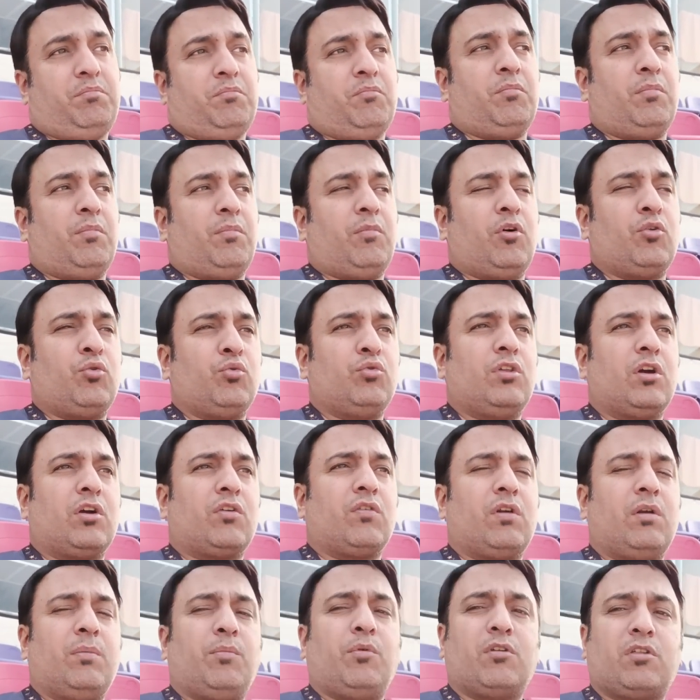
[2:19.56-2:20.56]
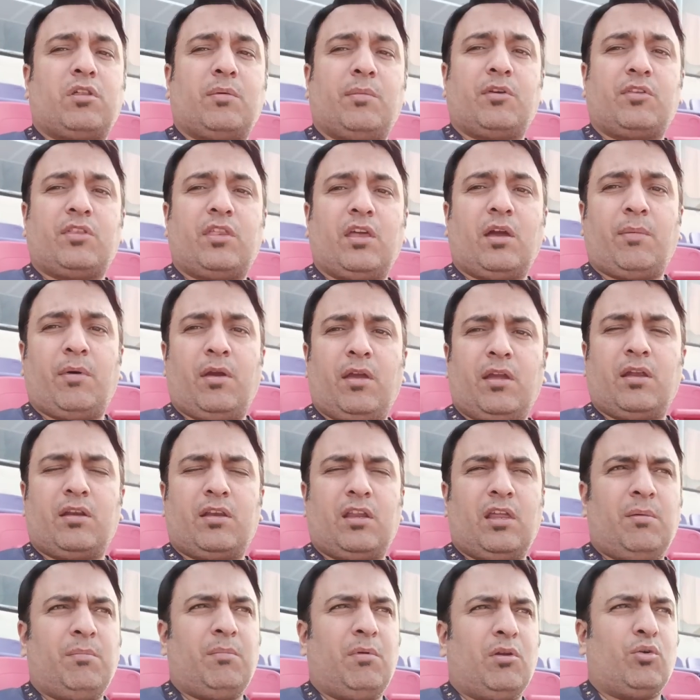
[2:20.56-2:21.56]
मौजूदा क्रिकेट बोर्ड समझता है भाई कि
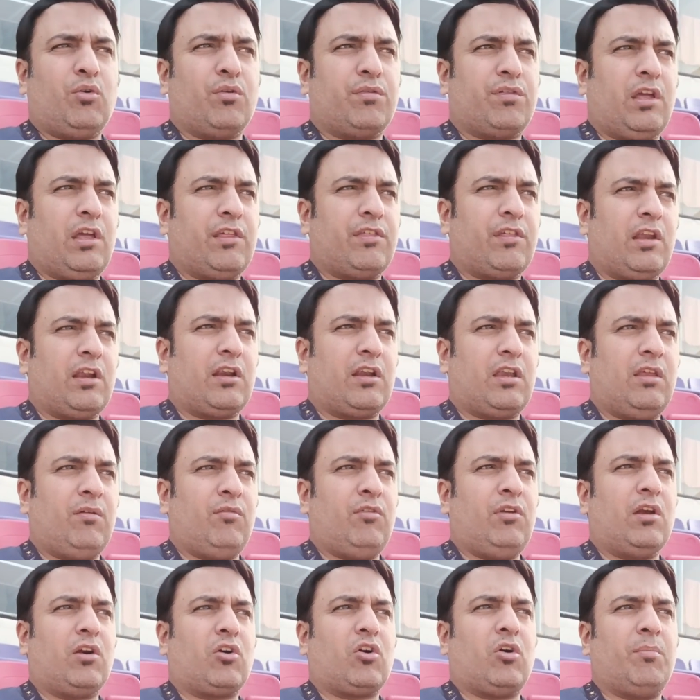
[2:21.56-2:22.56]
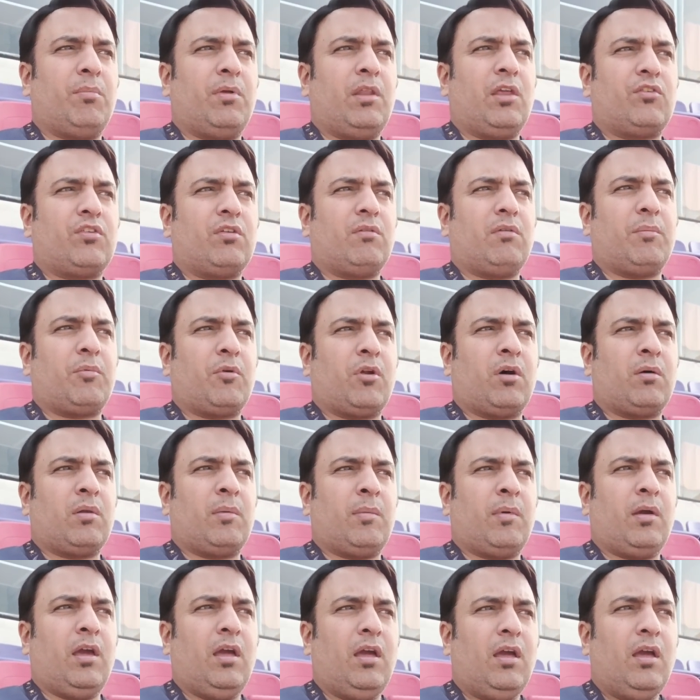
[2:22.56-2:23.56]
टीम बिल्कुल सही सेलेक्ट नहीं हुई है कॉम्बिनेशन में
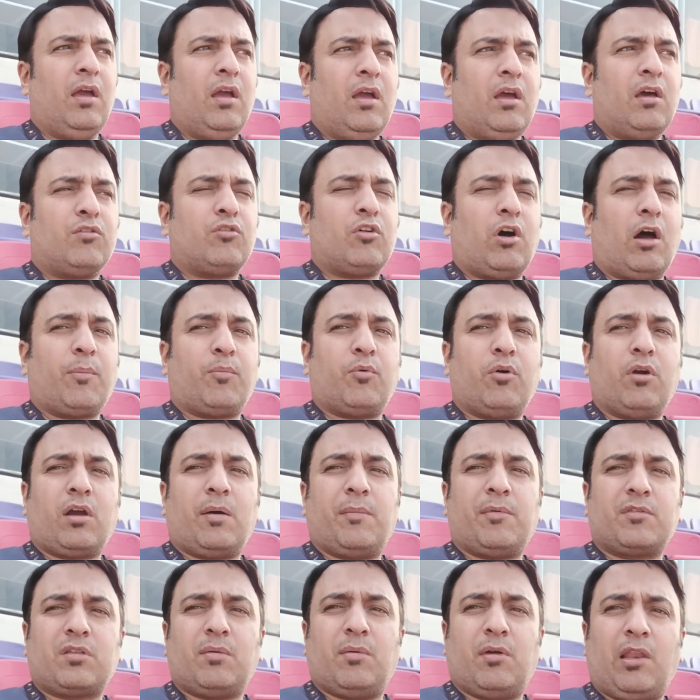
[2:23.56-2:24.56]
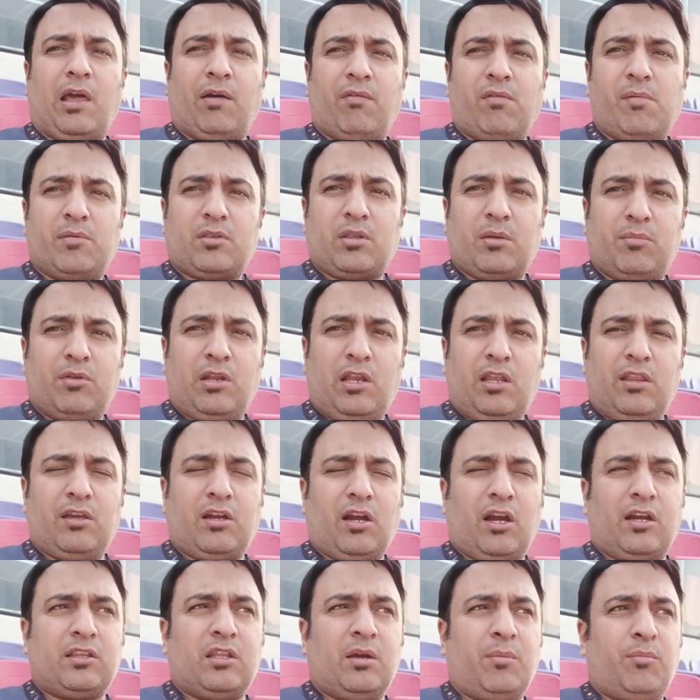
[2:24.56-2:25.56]
प्रॉब्लम है तो आपको कम से कम इलेवन में तब्दीली
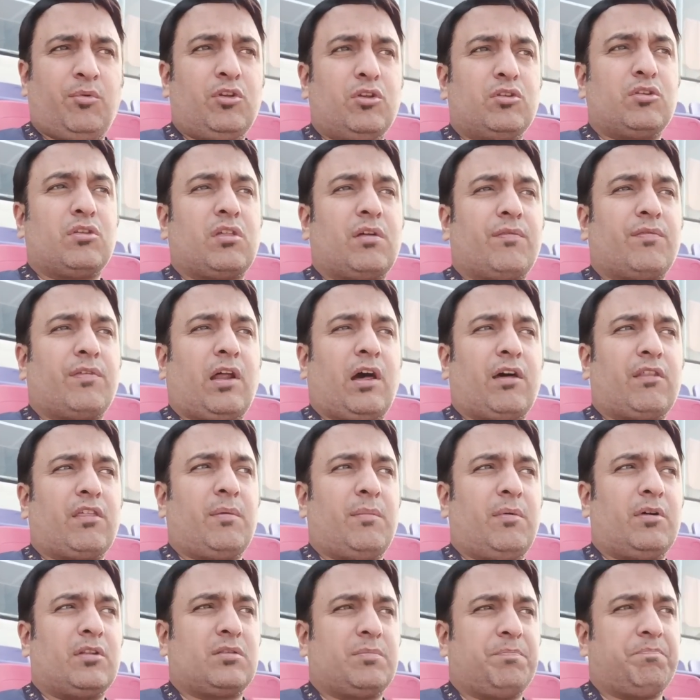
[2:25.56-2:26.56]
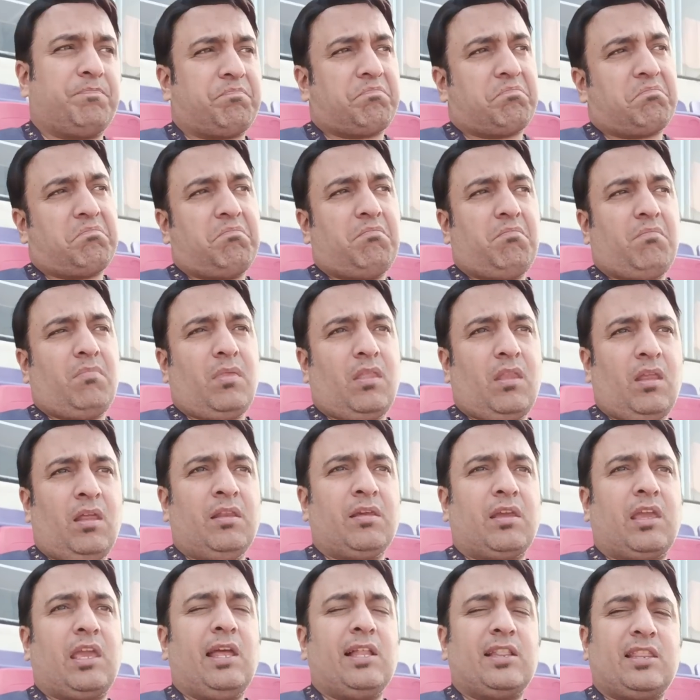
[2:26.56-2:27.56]
दिखाई दे मुझे तो सफराज़ अहमद
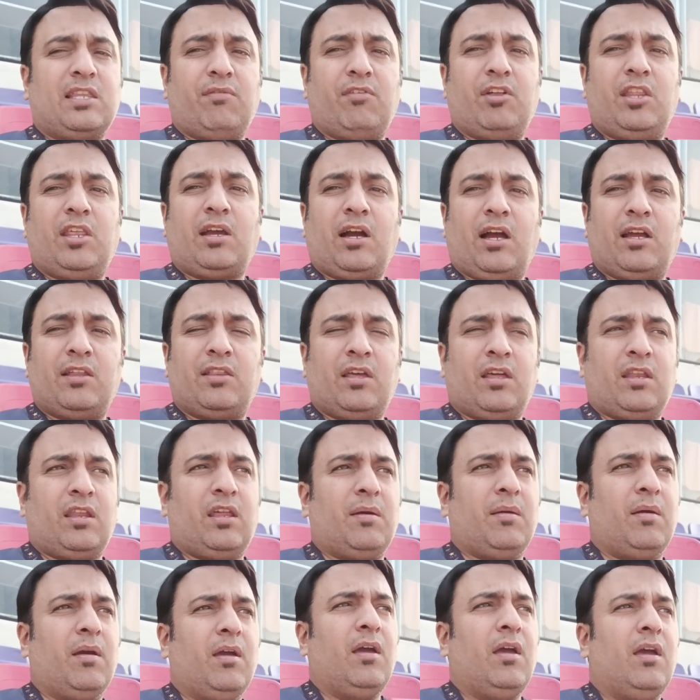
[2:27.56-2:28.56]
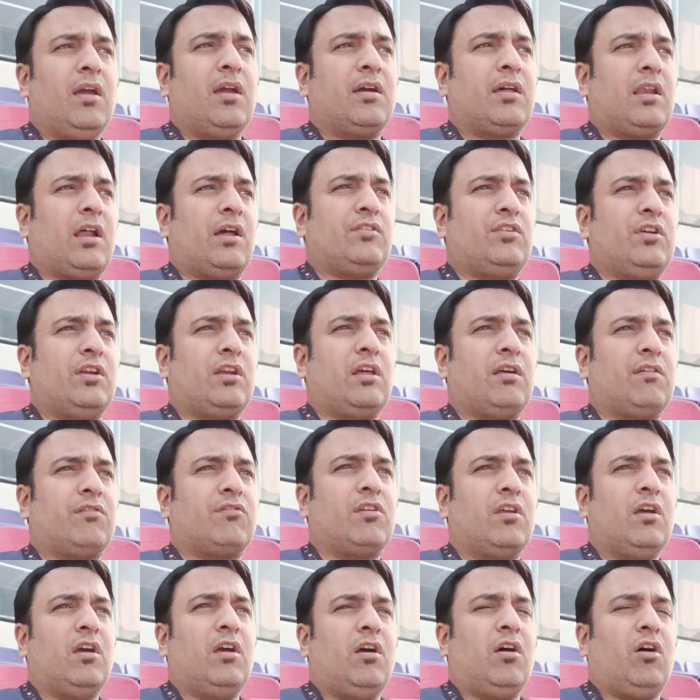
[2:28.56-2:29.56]
खेलते हुए दिखाई दे रहे हैं कराची
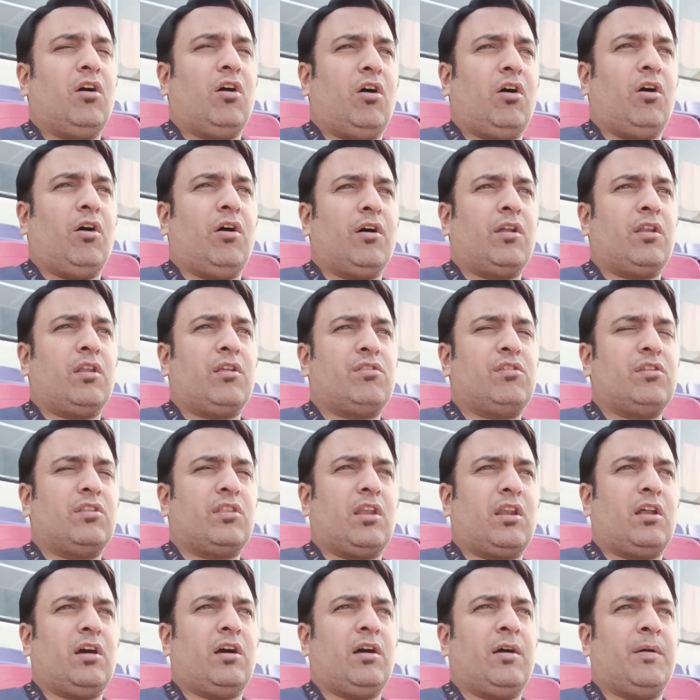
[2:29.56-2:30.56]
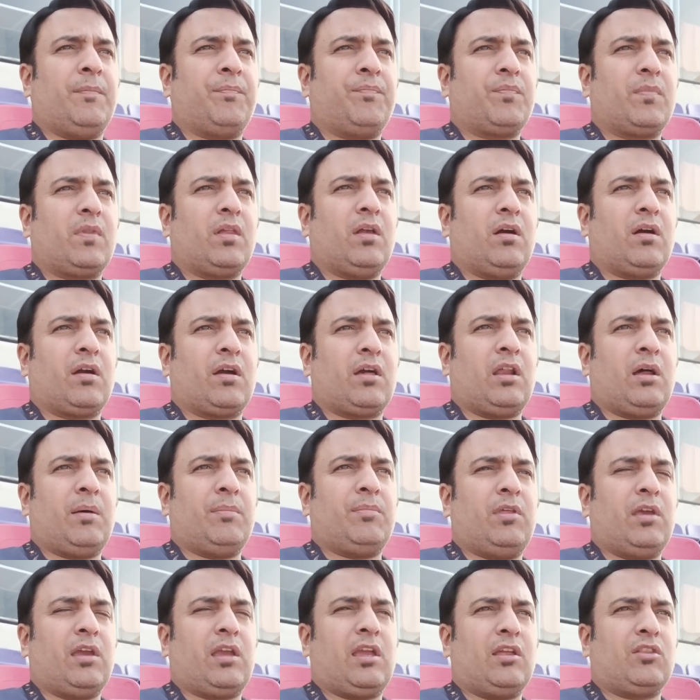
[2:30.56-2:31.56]
टेस्ट और इसी तरह अगर आप
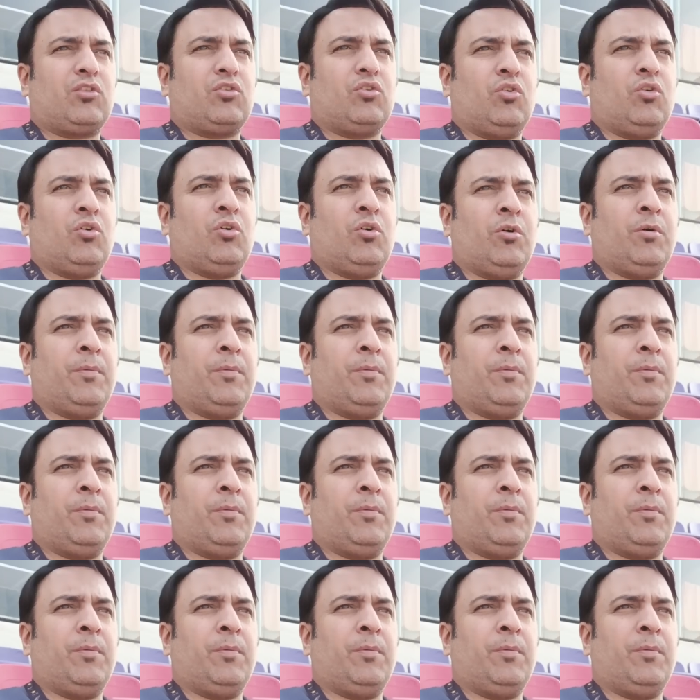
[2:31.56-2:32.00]
देखें तो